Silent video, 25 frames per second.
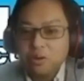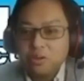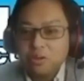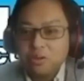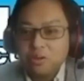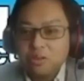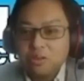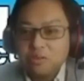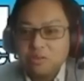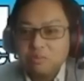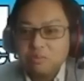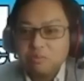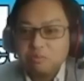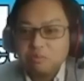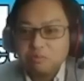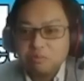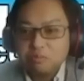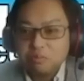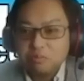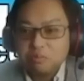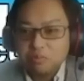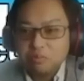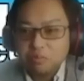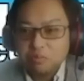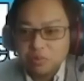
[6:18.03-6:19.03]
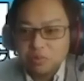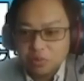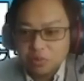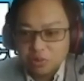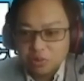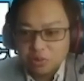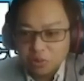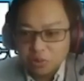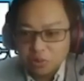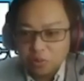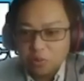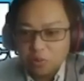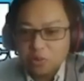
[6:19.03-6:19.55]
なくなるんじゃ
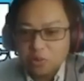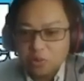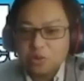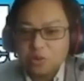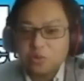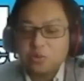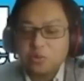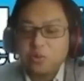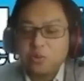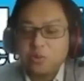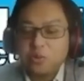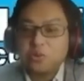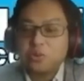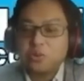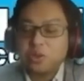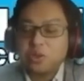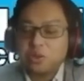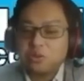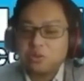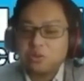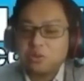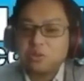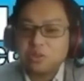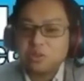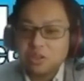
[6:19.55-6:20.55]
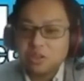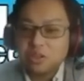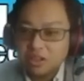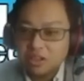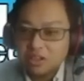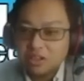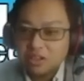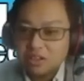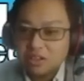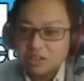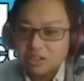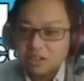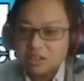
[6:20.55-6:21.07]
ないそういうこと、ね、なくなるか増え
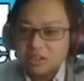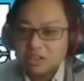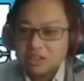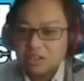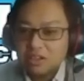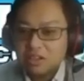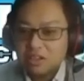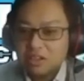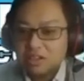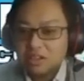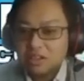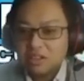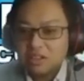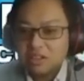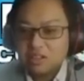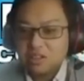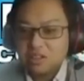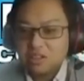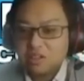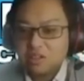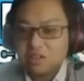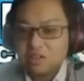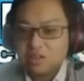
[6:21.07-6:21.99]
るかは出てするよね。